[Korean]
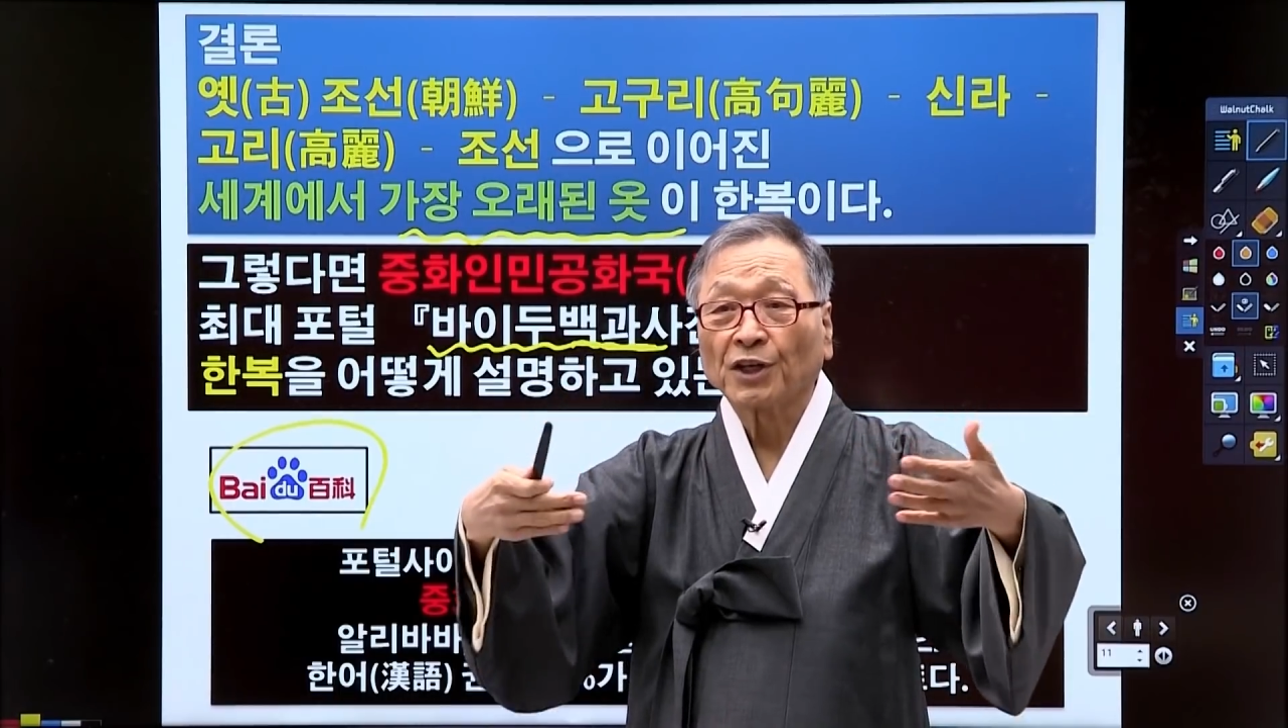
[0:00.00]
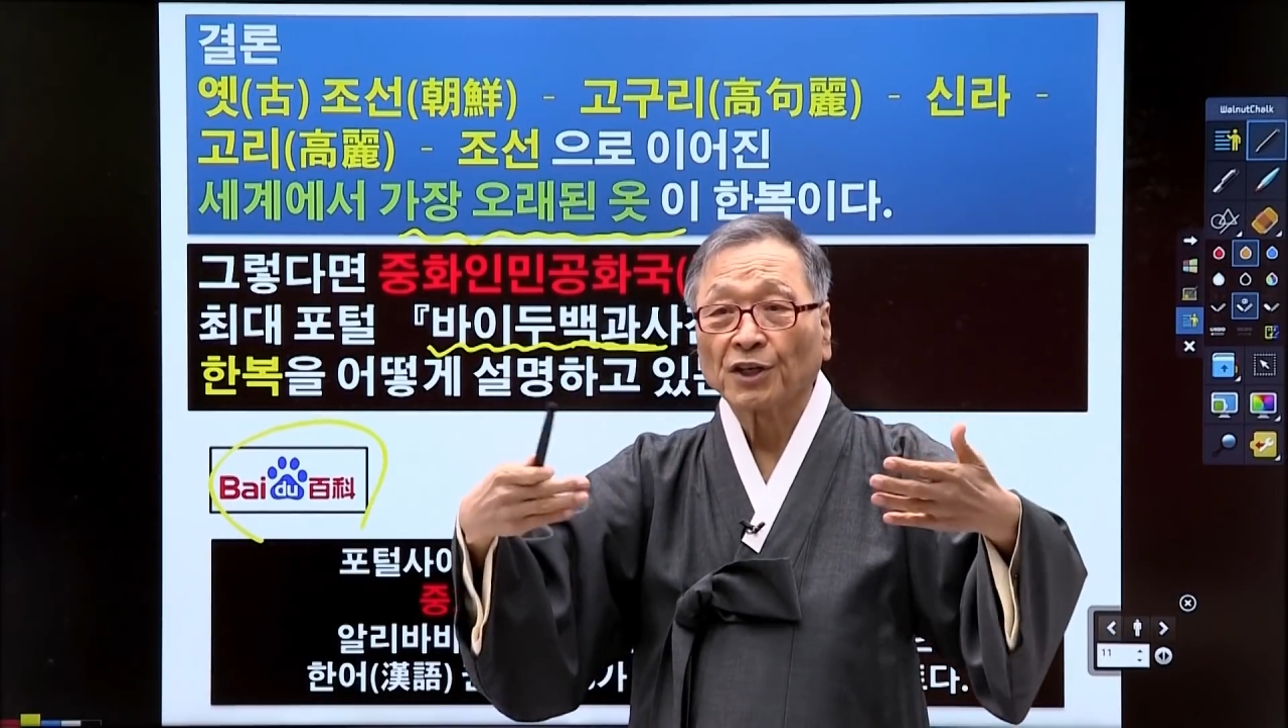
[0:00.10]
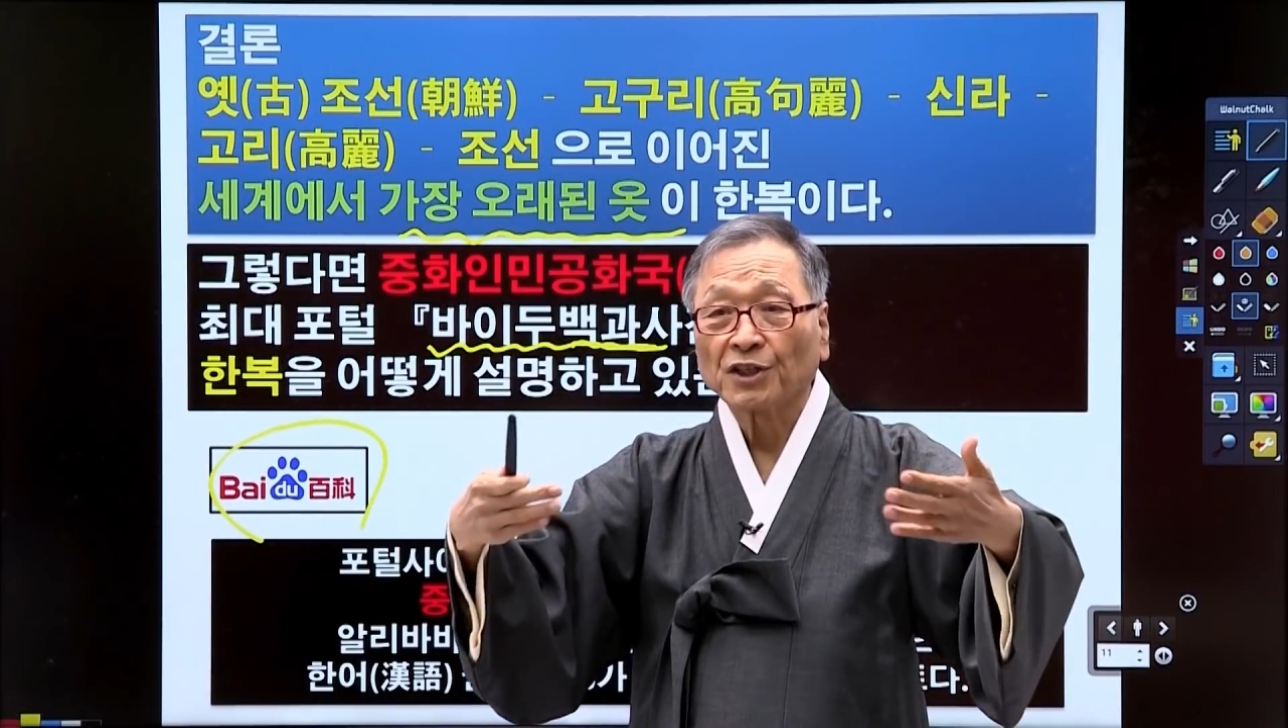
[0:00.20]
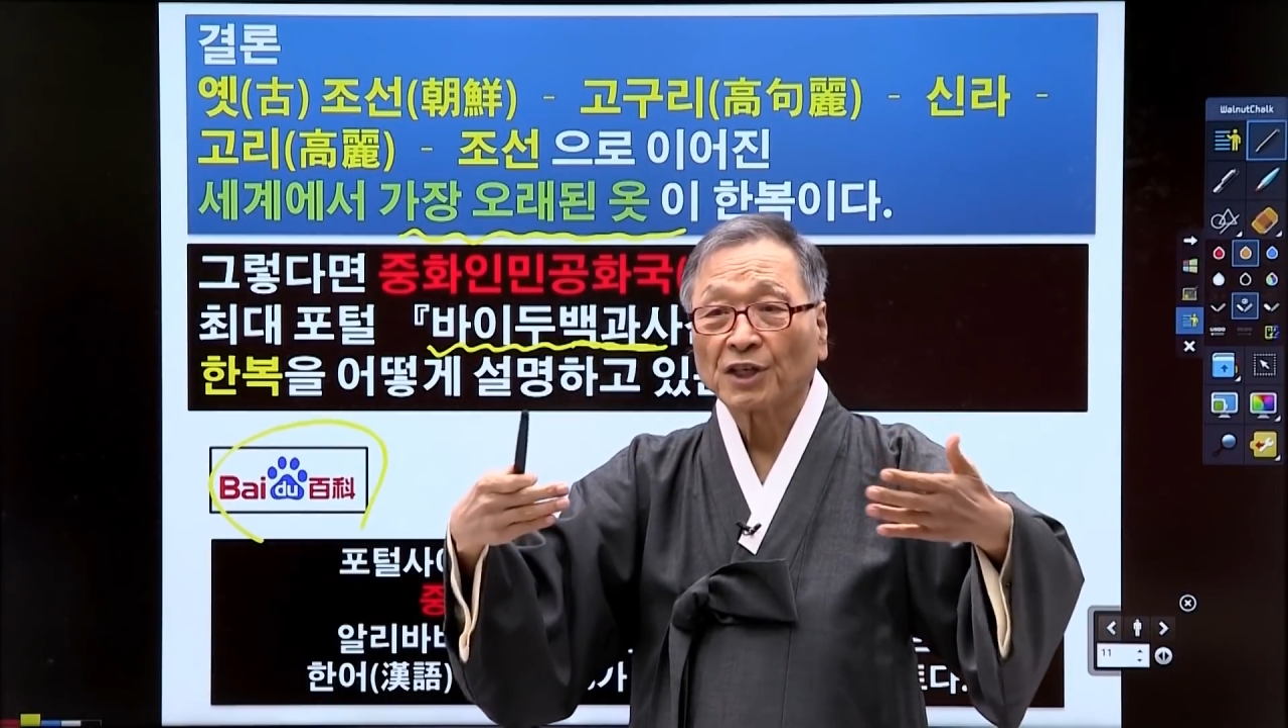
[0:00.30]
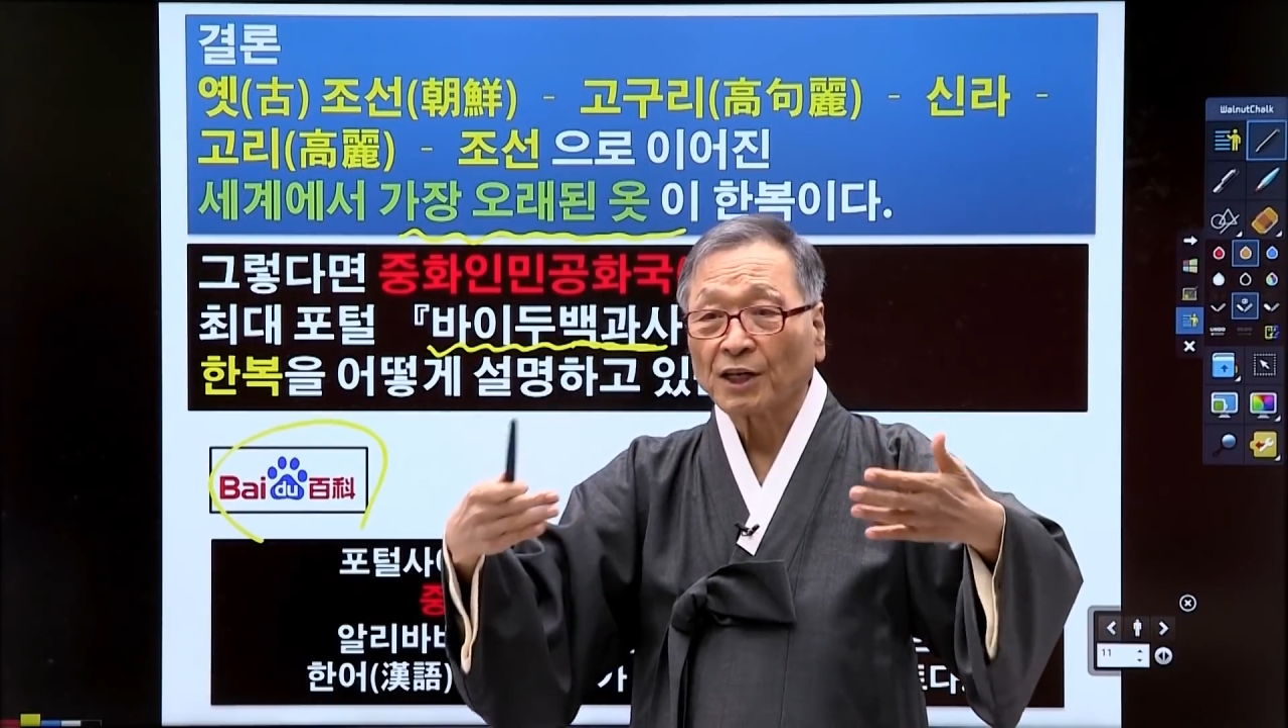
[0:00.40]

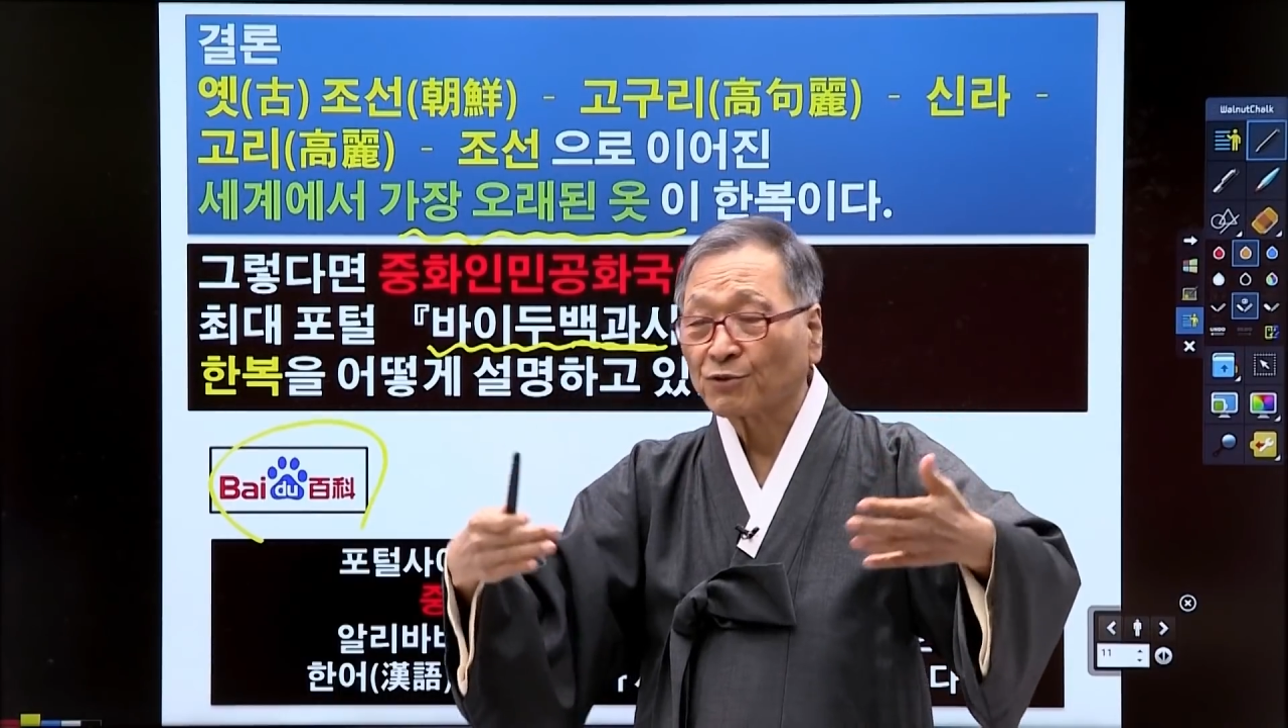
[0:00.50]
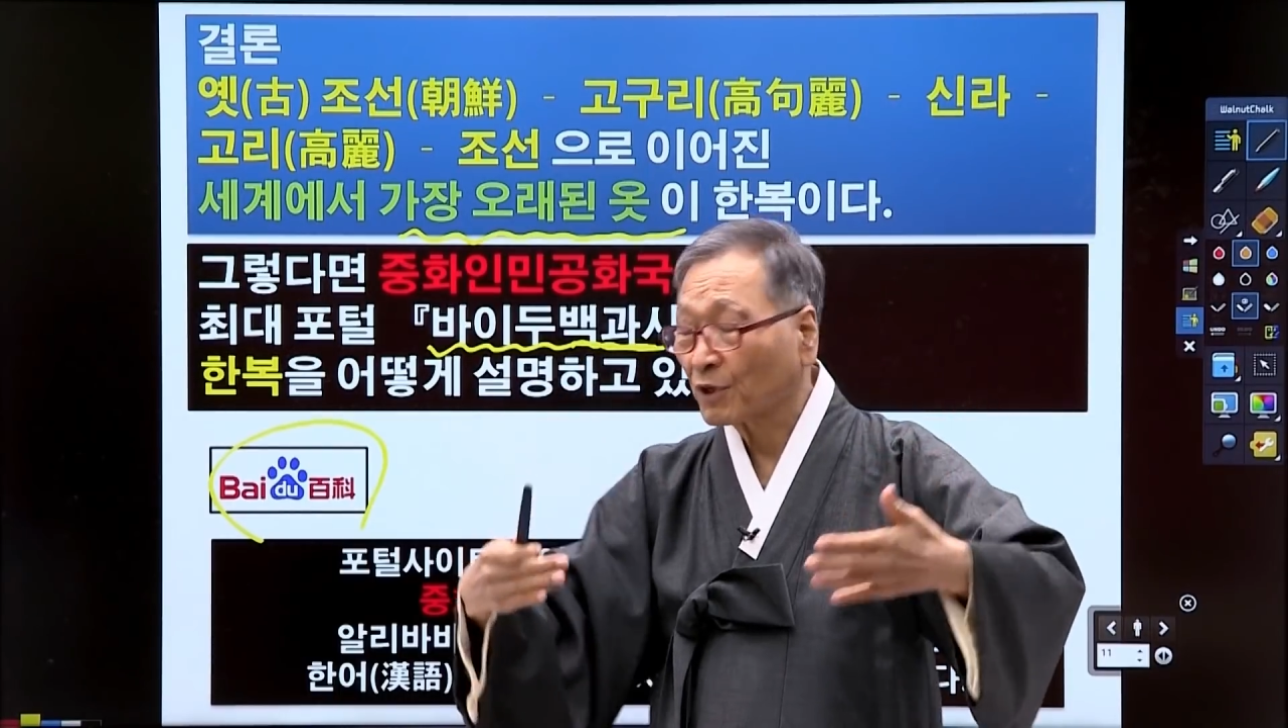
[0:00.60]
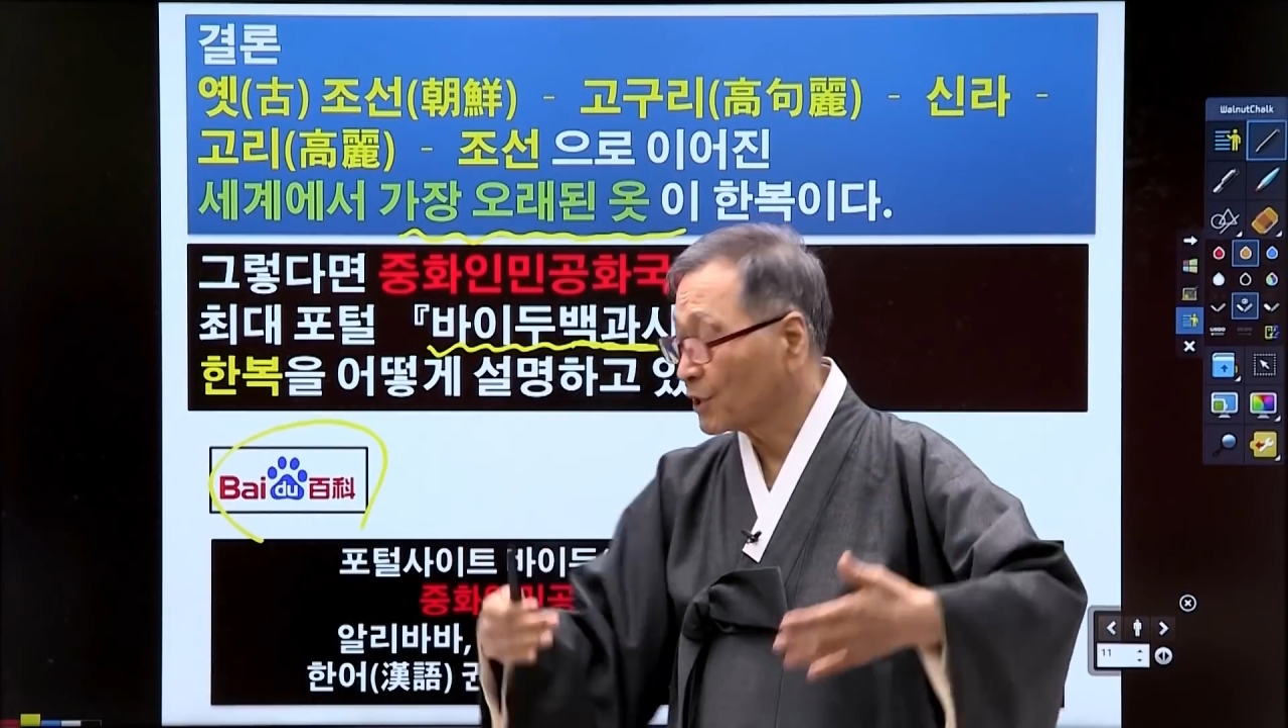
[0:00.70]
얘기하는지 알 수가